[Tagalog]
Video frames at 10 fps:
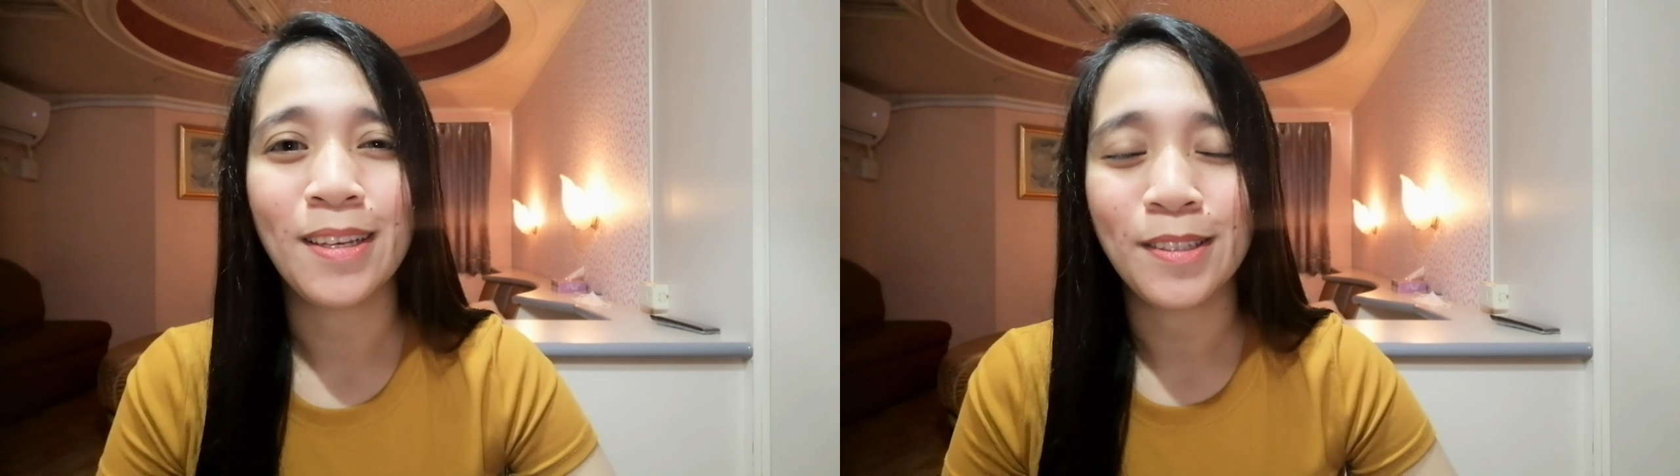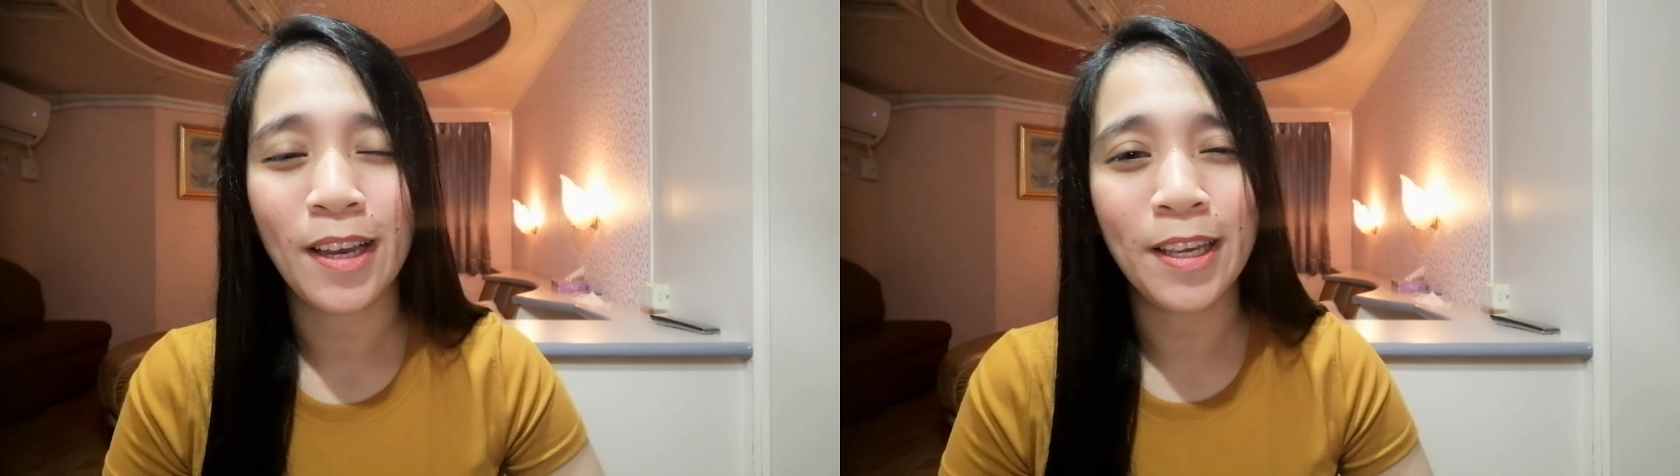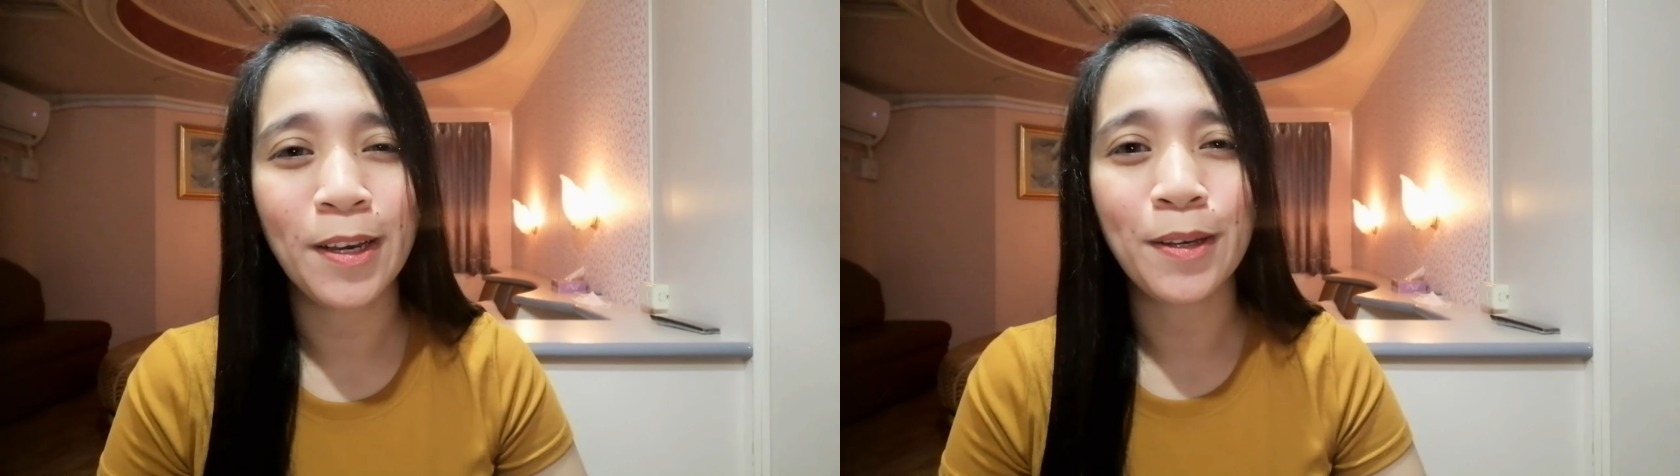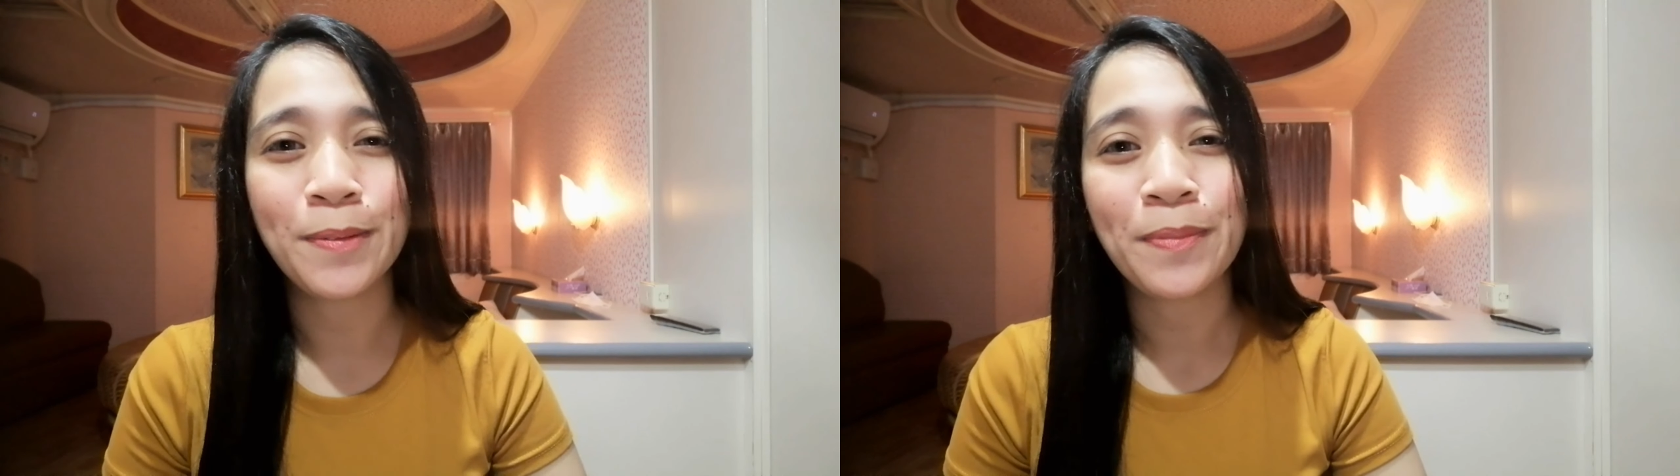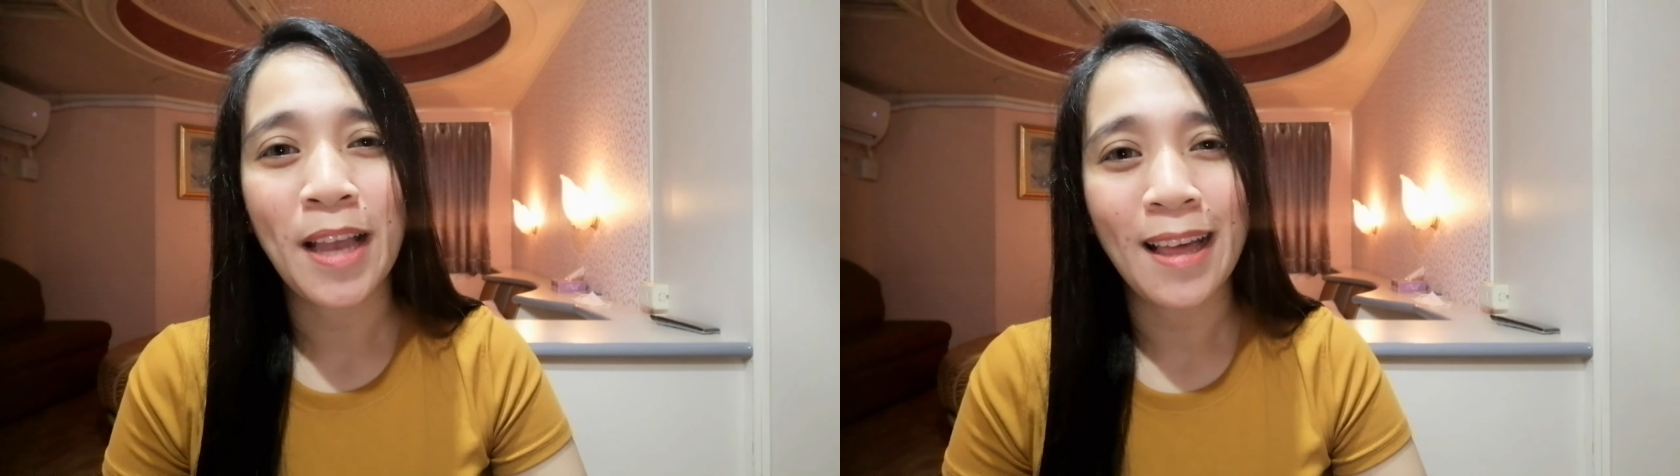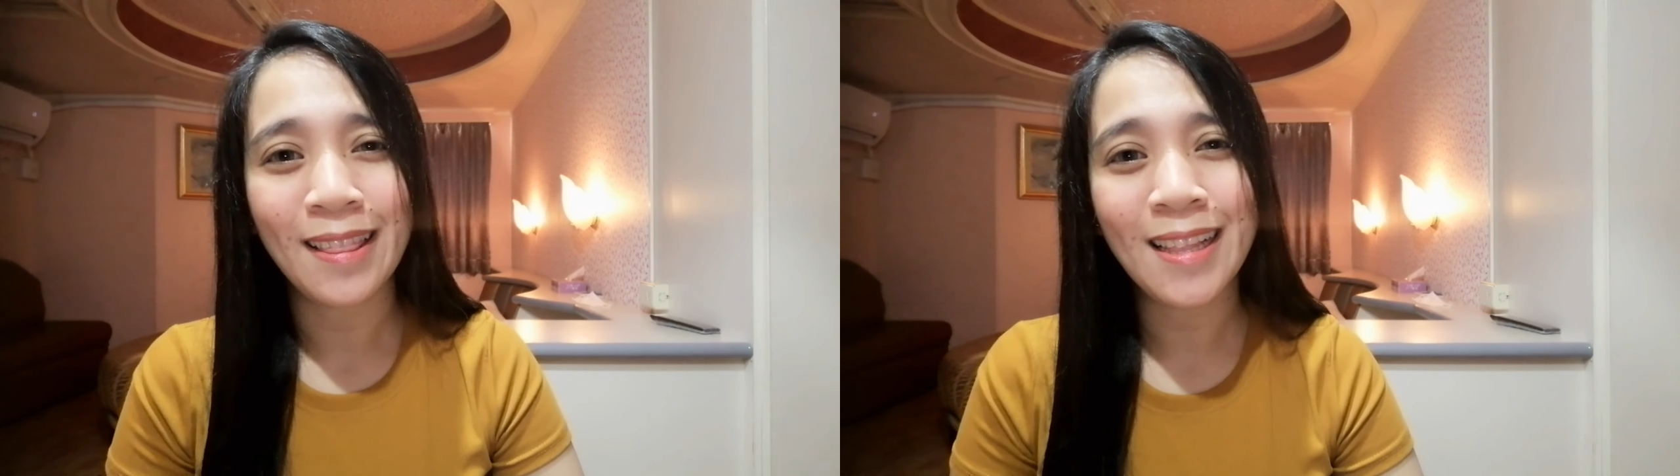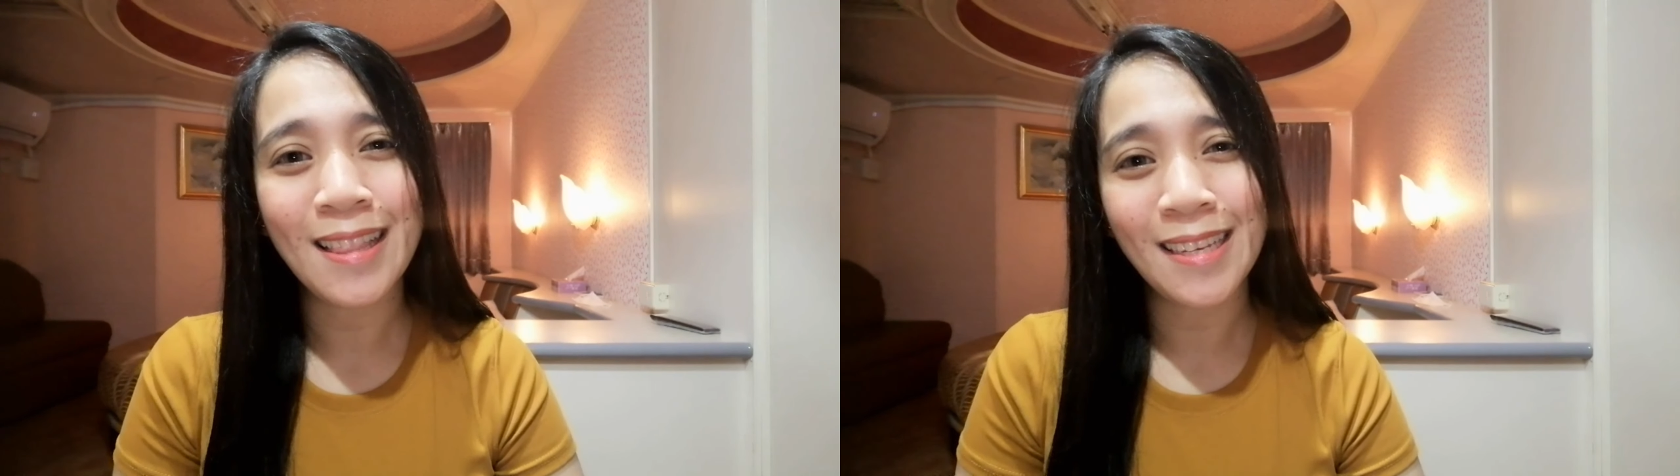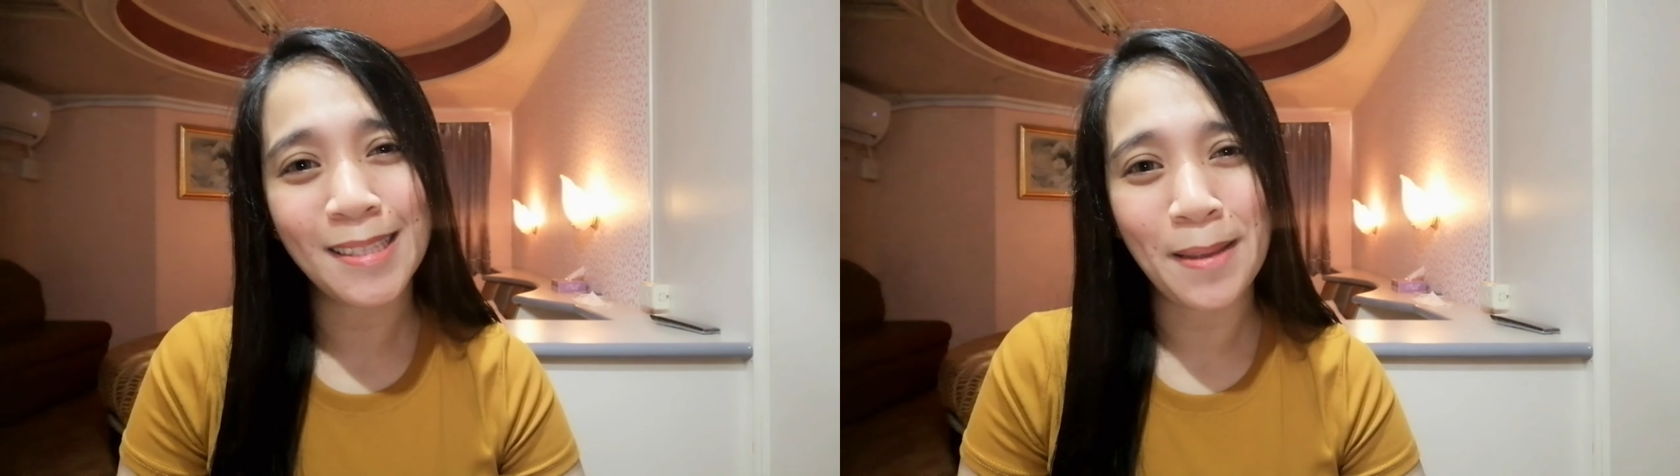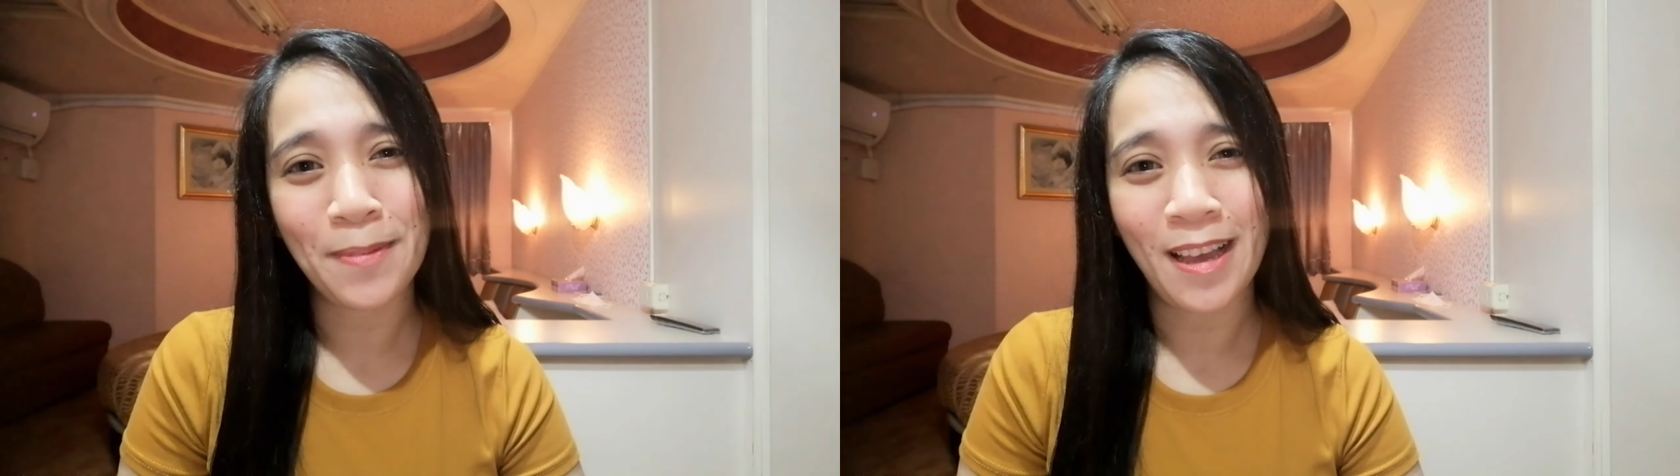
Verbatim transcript: So, ayun, until next time